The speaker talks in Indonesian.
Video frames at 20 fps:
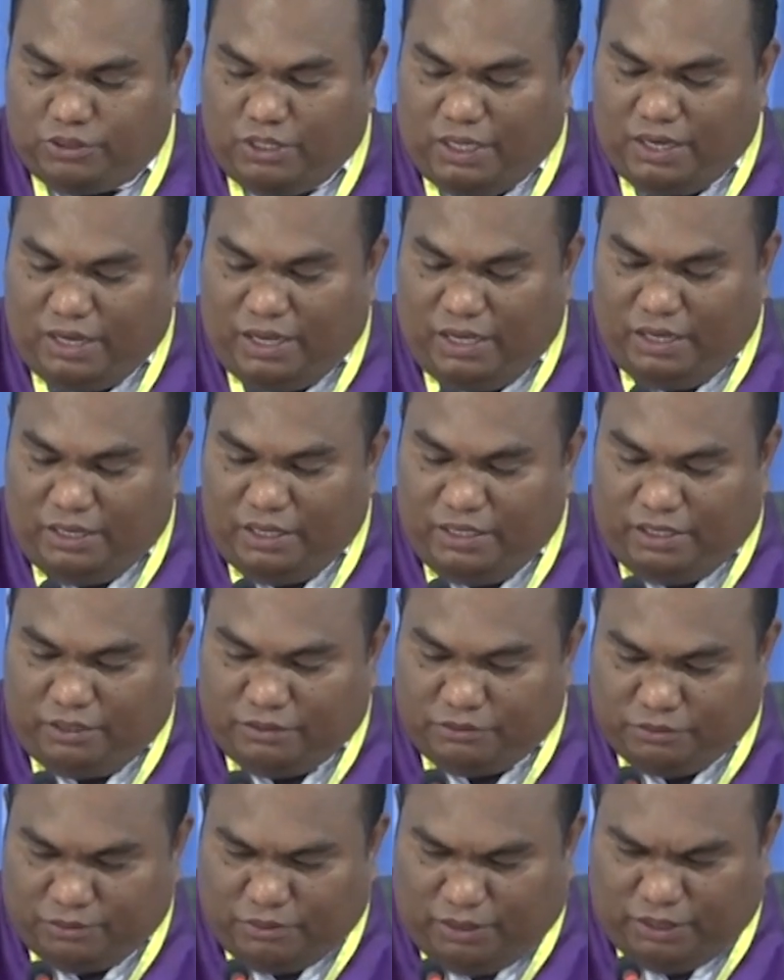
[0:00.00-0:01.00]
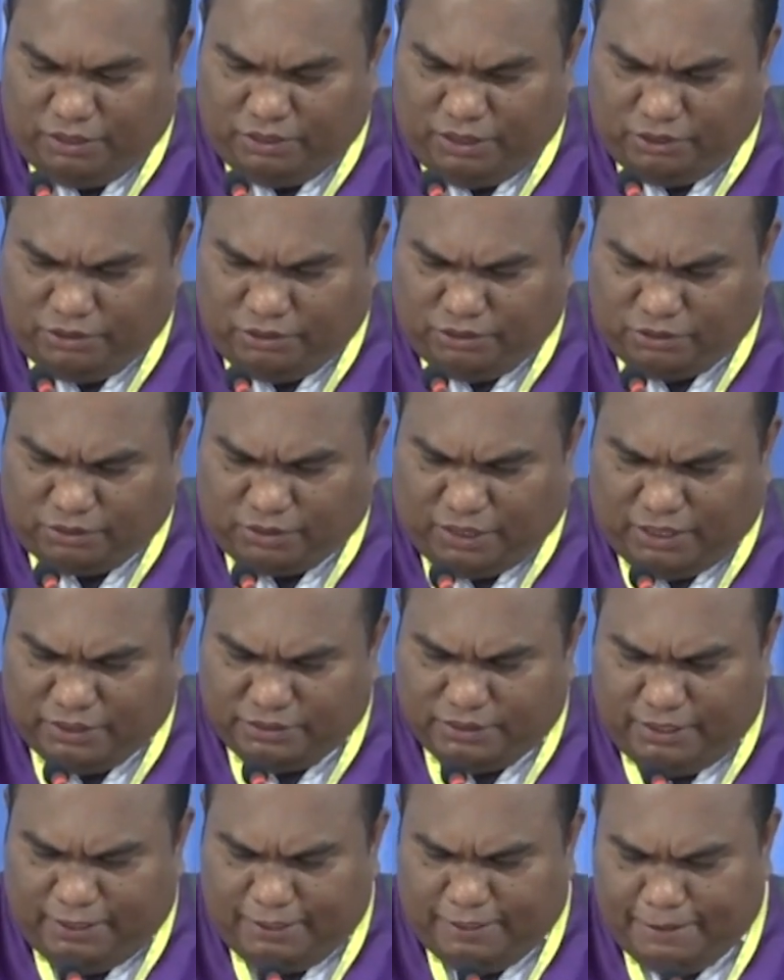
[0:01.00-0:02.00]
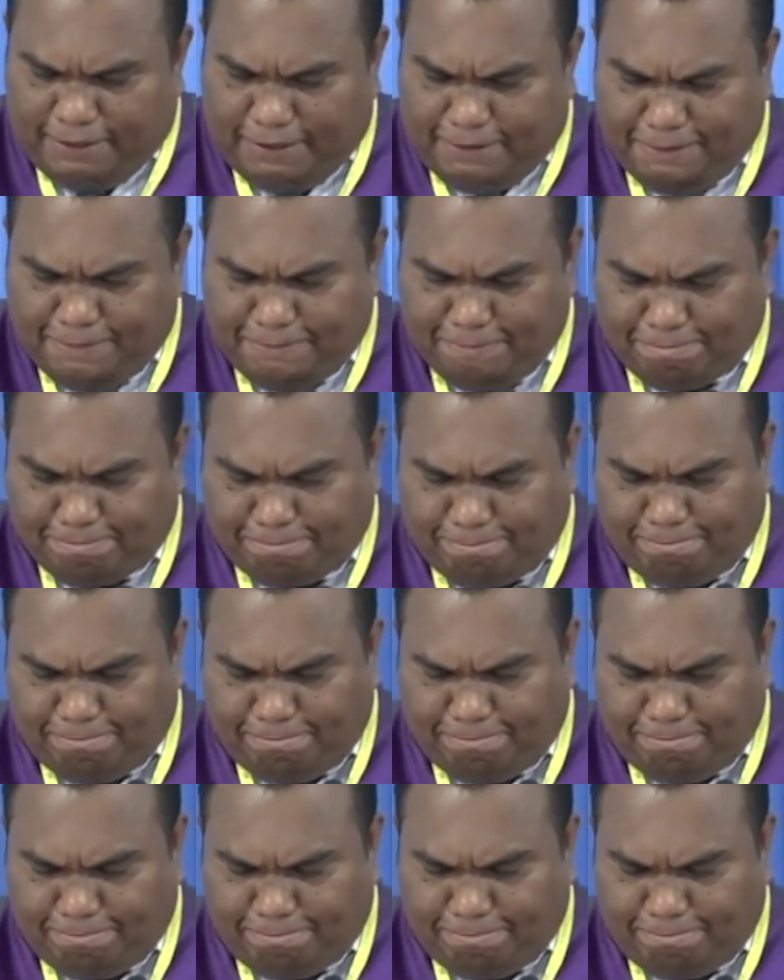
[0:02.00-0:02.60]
Saudara yang Tuhan Yesus kasihi,